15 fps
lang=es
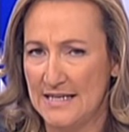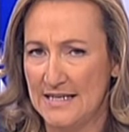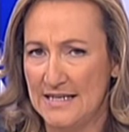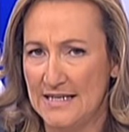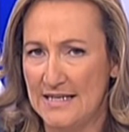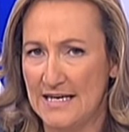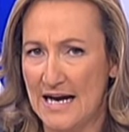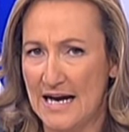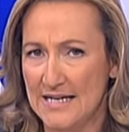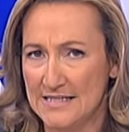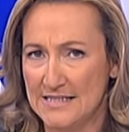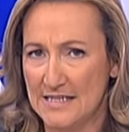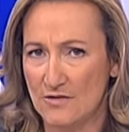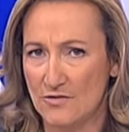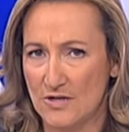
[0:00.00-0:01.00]
Y a
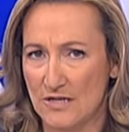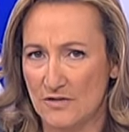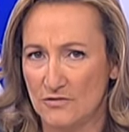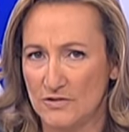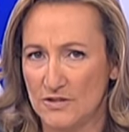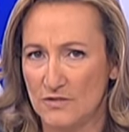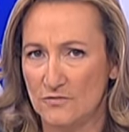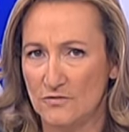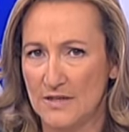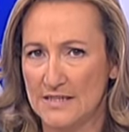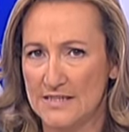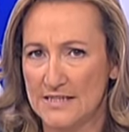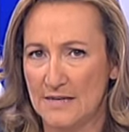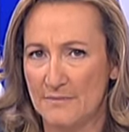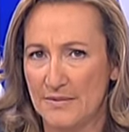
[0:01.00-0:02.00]
esta hora continúa
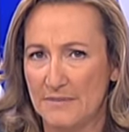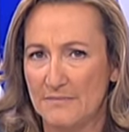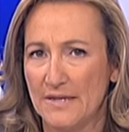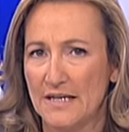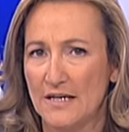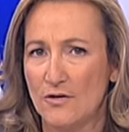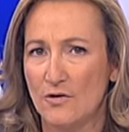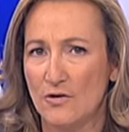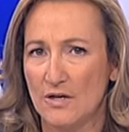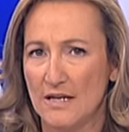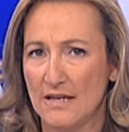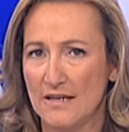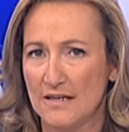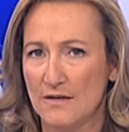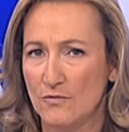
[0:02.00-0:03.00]
esta primera
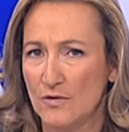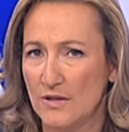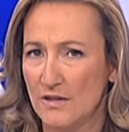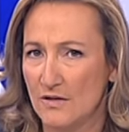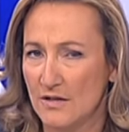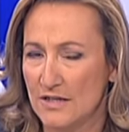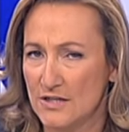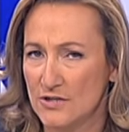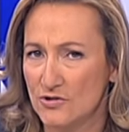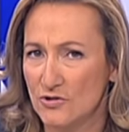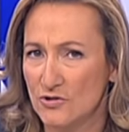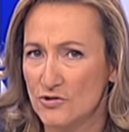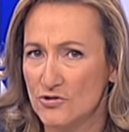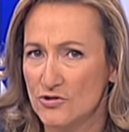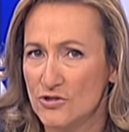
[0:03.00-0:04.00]
jornada del juicio del caso
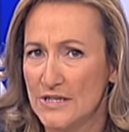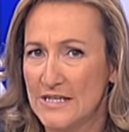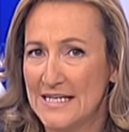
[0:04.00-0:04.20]
NOS,